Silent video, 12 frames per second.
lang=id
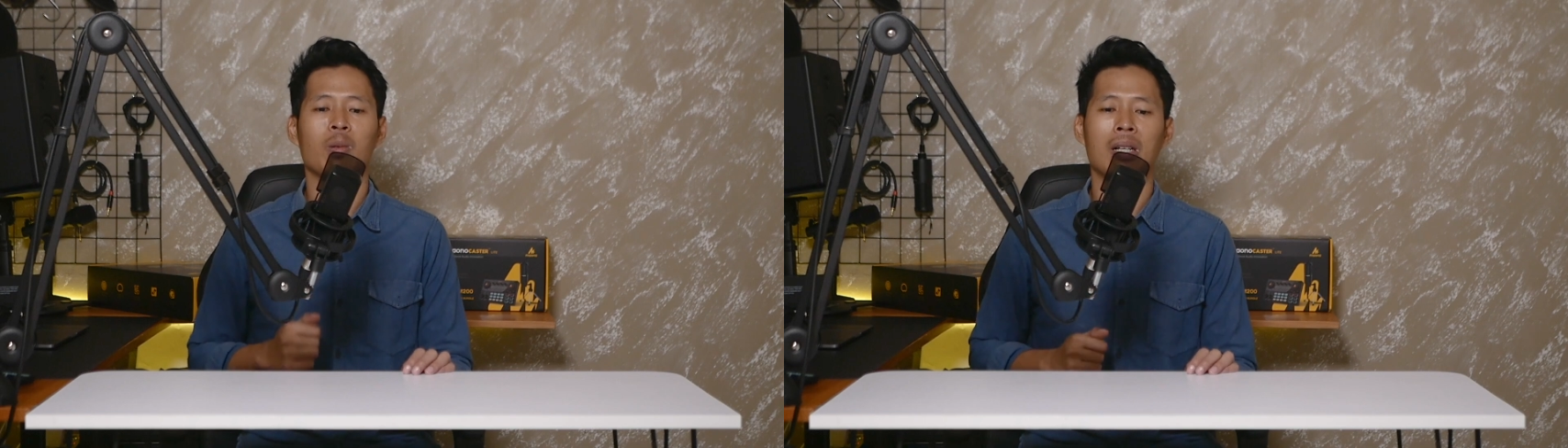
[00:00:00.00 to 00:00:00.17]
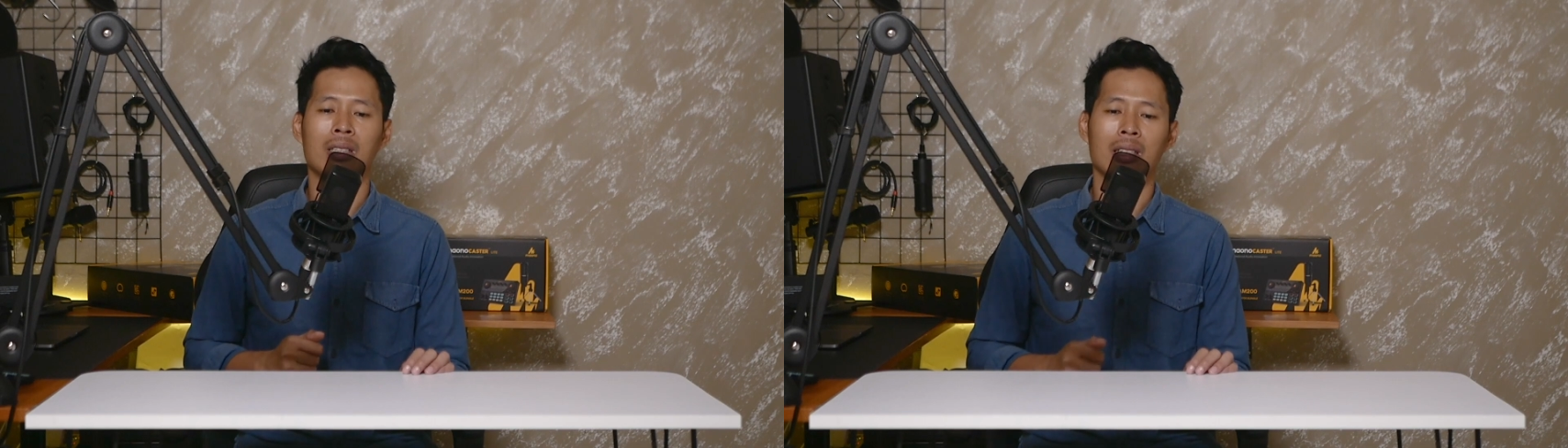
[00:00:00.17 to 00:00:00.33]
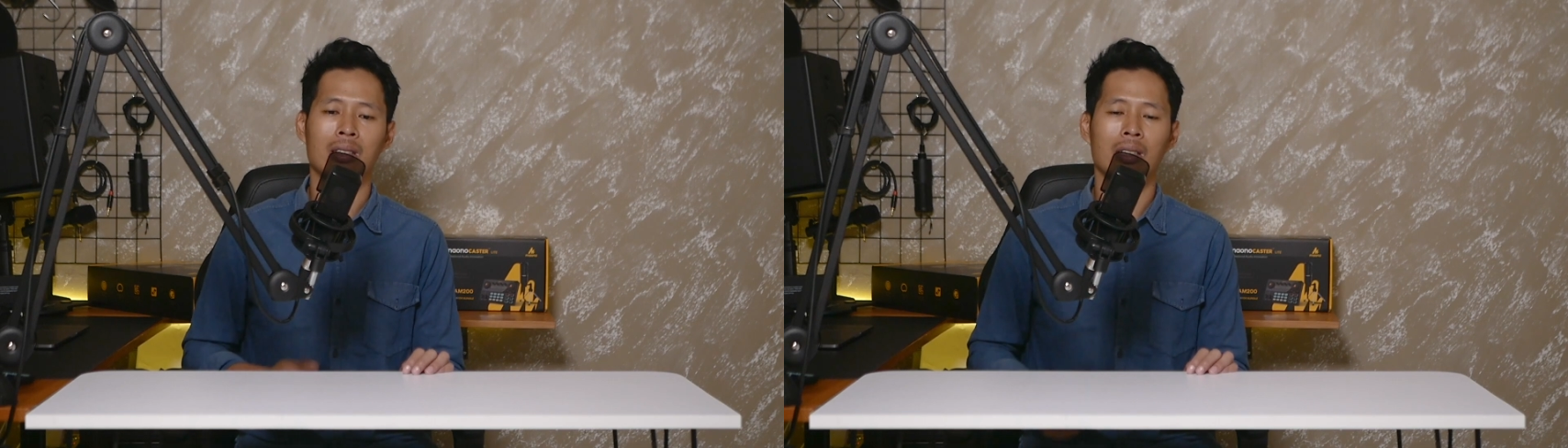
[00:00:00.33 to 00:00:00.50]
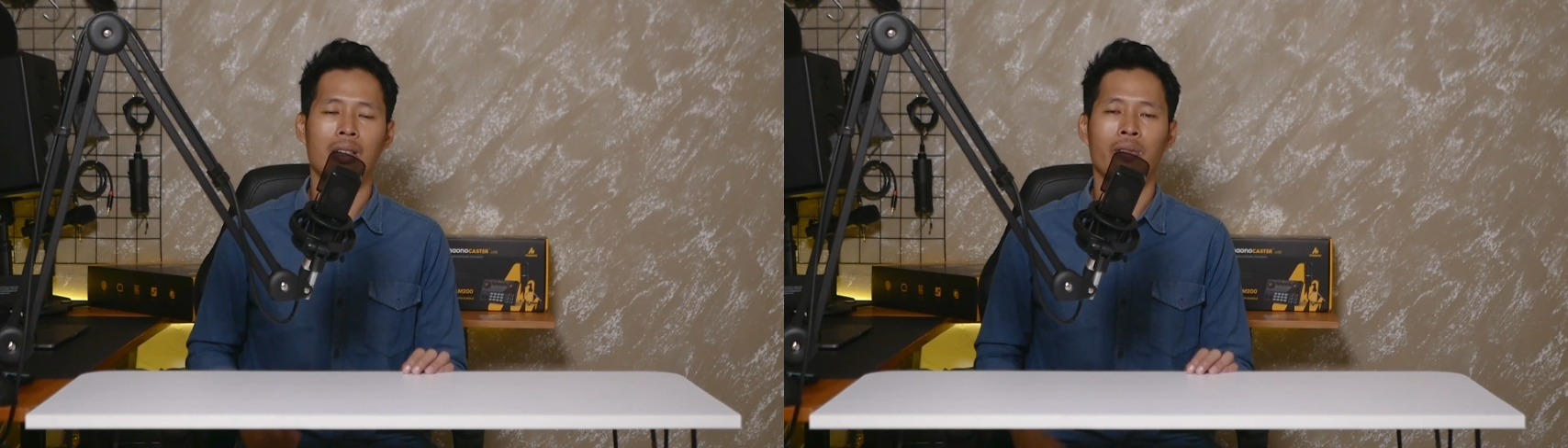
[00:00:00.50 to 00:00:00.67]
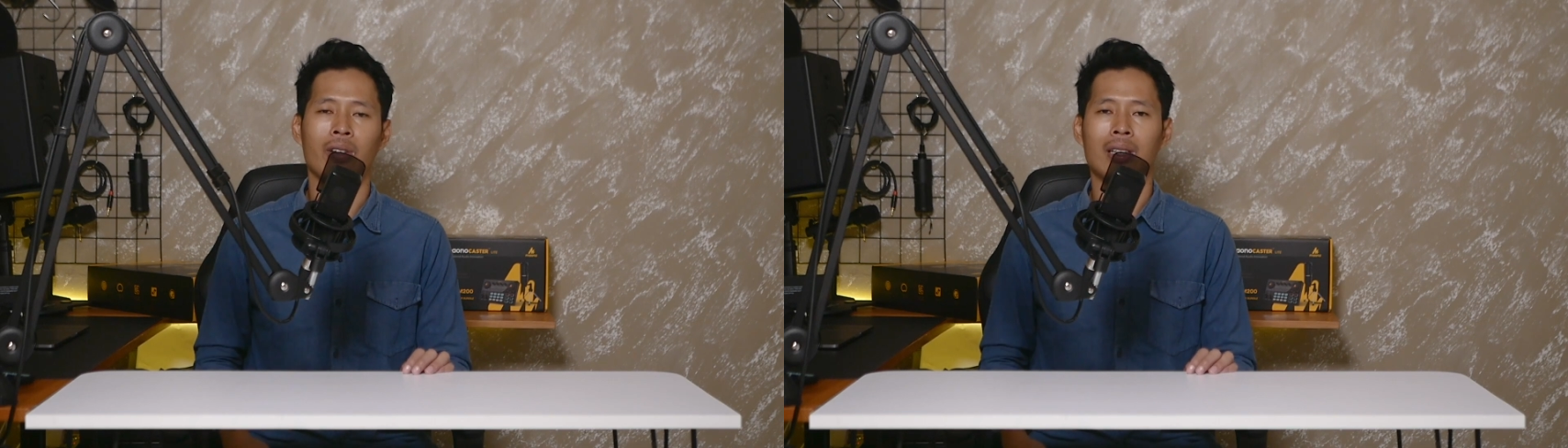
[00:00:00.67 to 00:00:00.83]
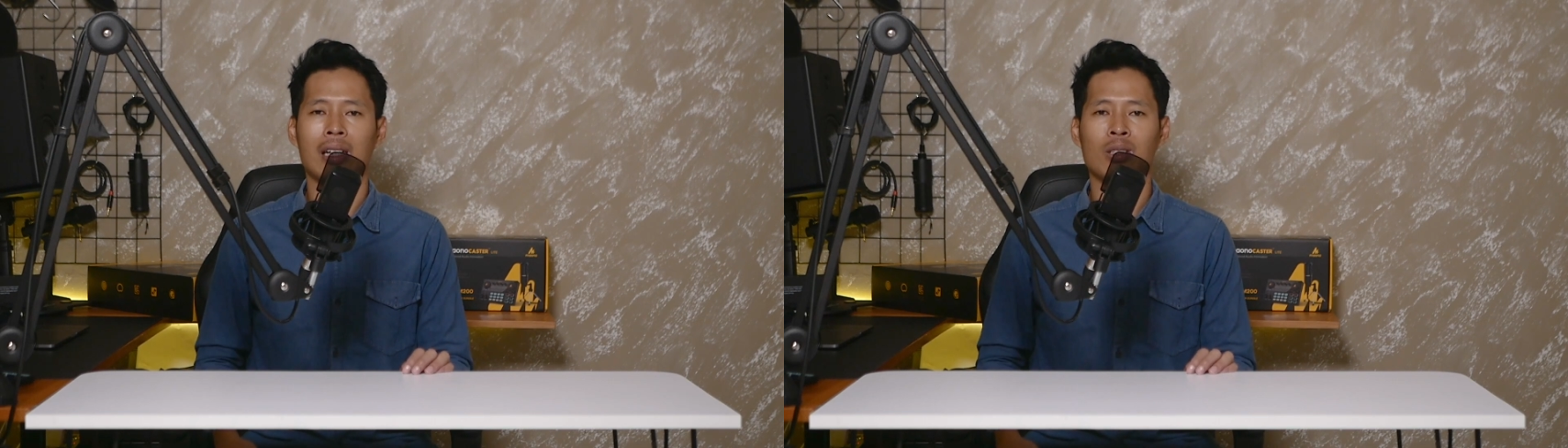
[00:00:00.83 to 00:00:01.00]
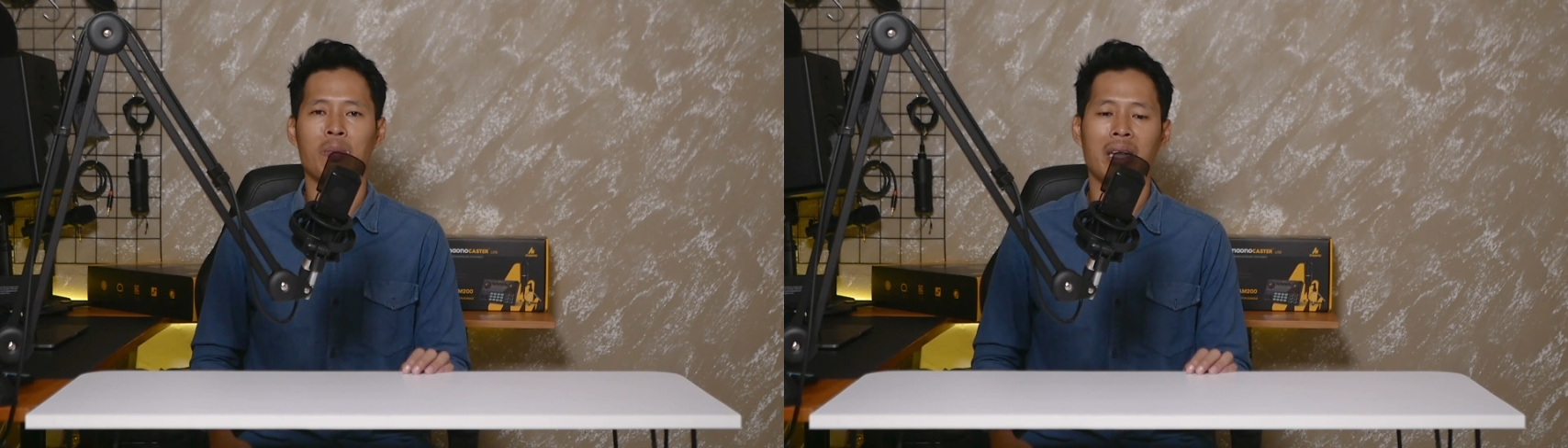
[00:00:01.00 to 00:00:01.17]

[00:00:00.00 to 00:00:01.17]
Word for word: coba sensitivitas